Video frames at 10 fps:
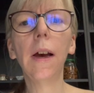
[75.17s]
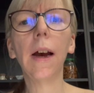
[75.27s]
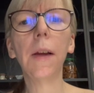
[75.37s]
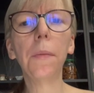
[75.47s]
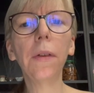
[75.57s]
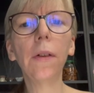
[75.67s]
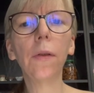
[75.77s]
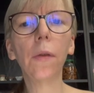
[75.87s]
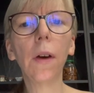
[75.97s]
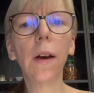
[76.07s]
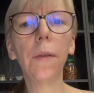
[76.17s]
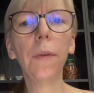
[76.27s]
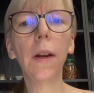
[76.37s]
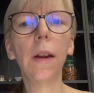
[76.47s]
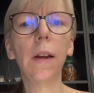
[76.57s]
Ein bisschen Zucker haben
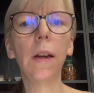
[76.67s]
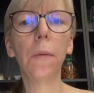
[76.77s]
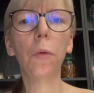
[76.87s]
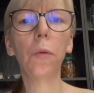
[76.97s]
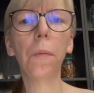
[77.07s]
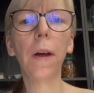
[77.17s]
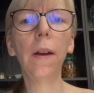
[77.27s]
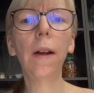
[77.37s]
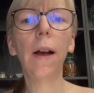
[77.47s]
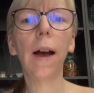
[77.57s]
wir dann in der Blutbahn,